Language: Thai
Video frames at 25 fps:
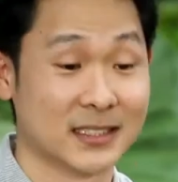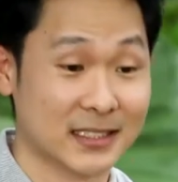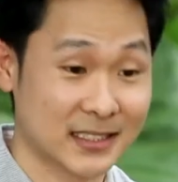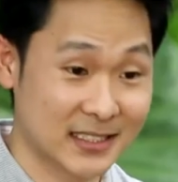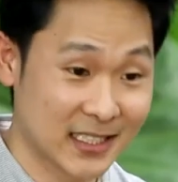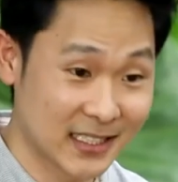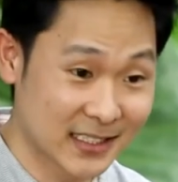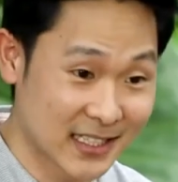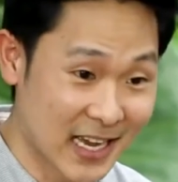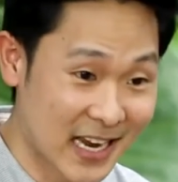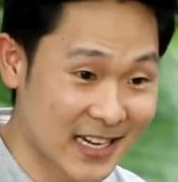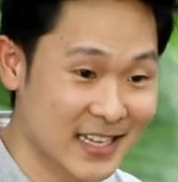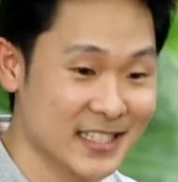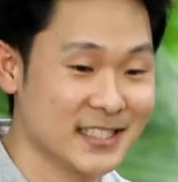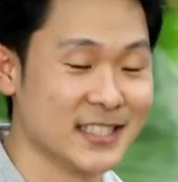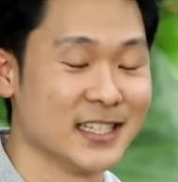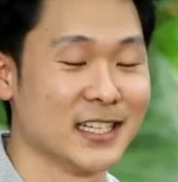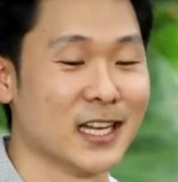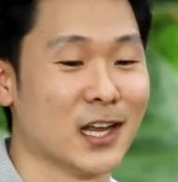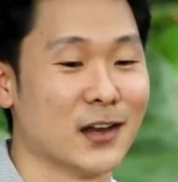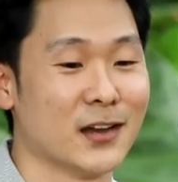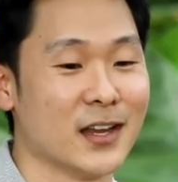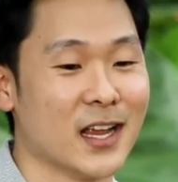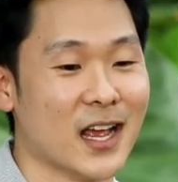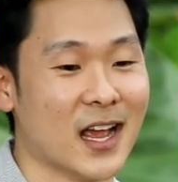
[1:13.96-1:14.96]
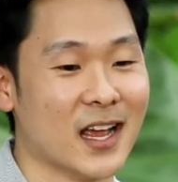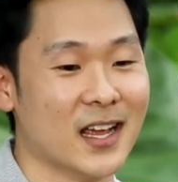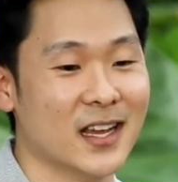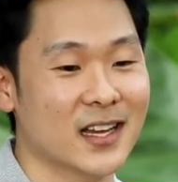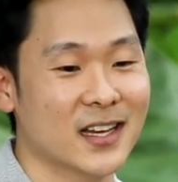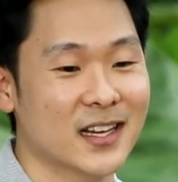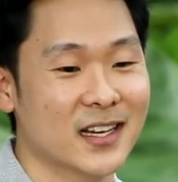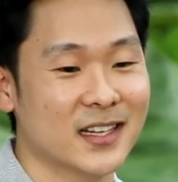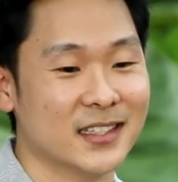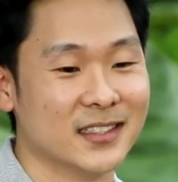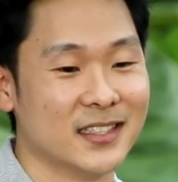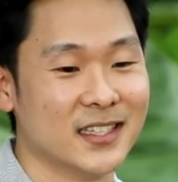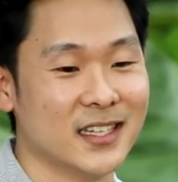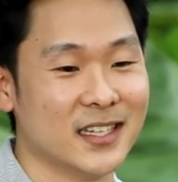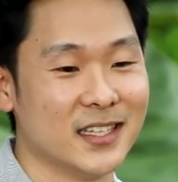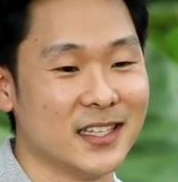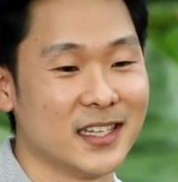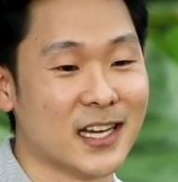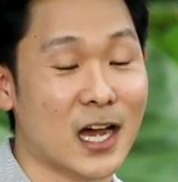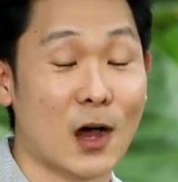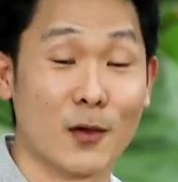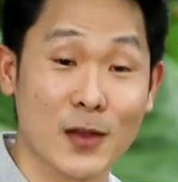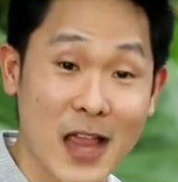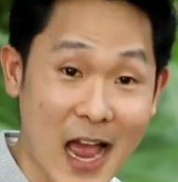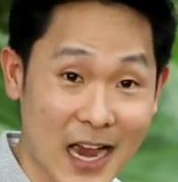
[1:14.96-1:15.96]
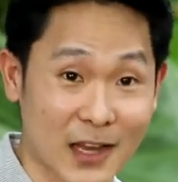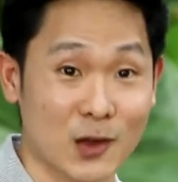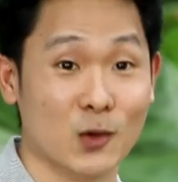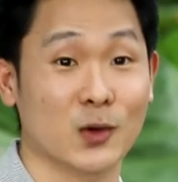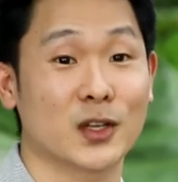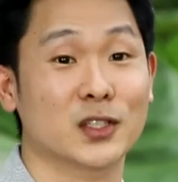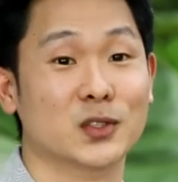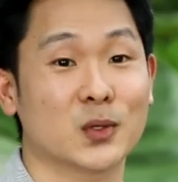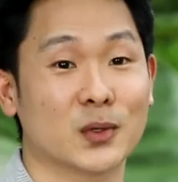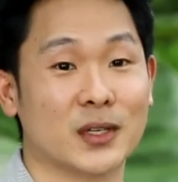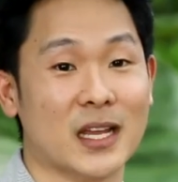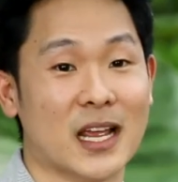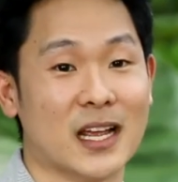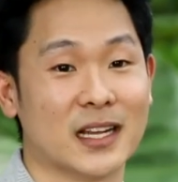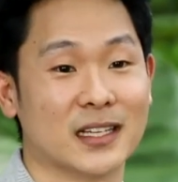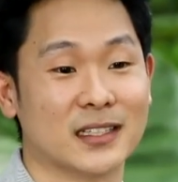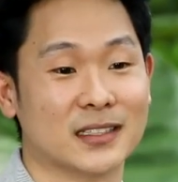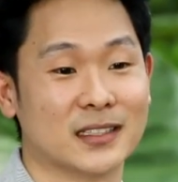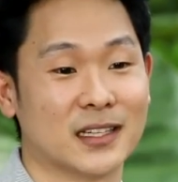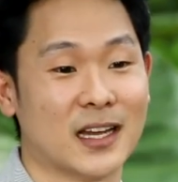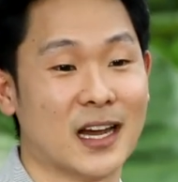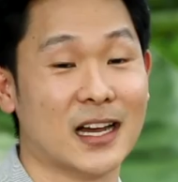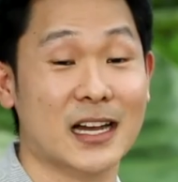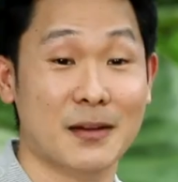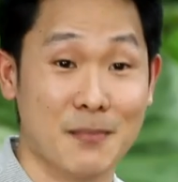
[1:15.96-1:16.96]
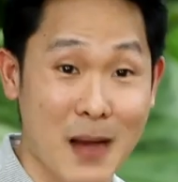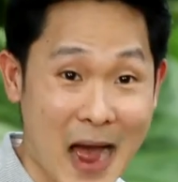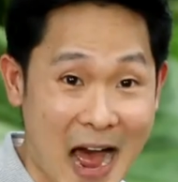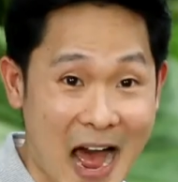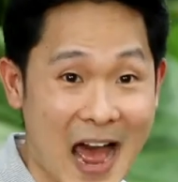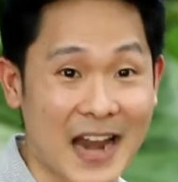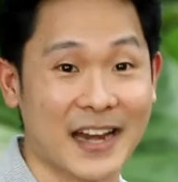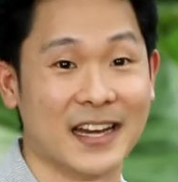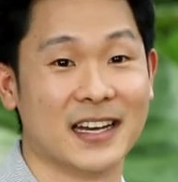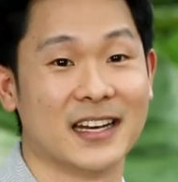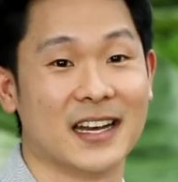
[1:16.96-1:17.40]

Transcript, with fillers: ซึ่งทั้งที่จริงแล้วเนี่ยที่ที่เขาอยากอยู่ที่สุดเนี่ยก็คือบ้าน